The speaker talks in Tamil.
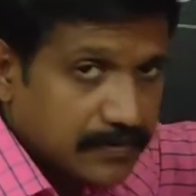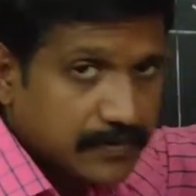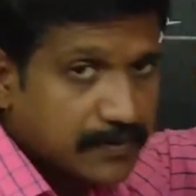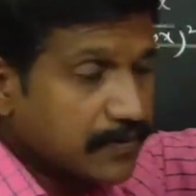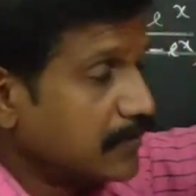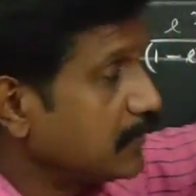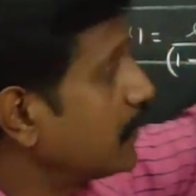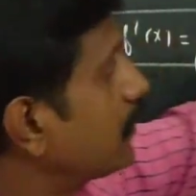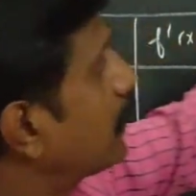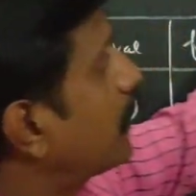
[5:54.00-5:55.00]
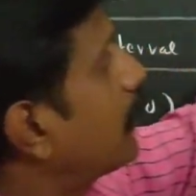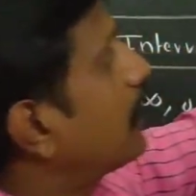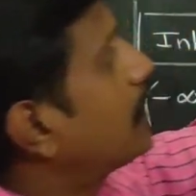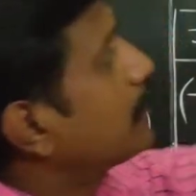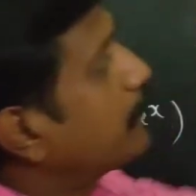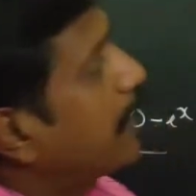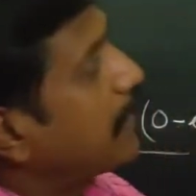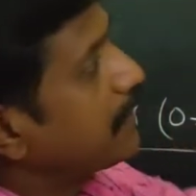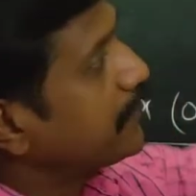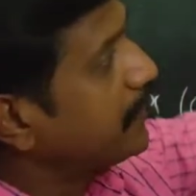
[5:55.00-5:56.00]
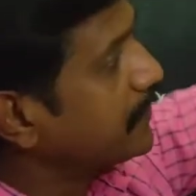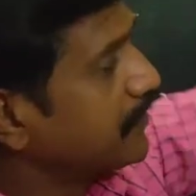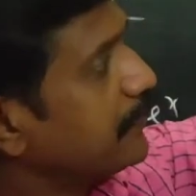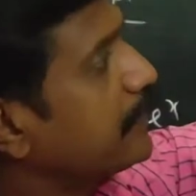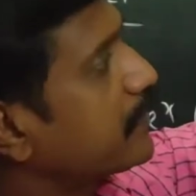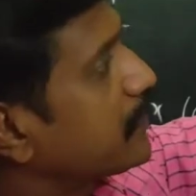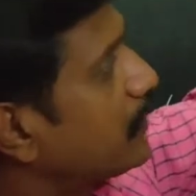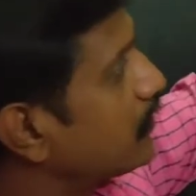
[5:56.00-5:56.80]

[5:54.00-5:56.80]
கீழே ஏறி இறங்குதா கீழேருந்து மேலே ஏறி இறங்குதா இல்லை மேலேயே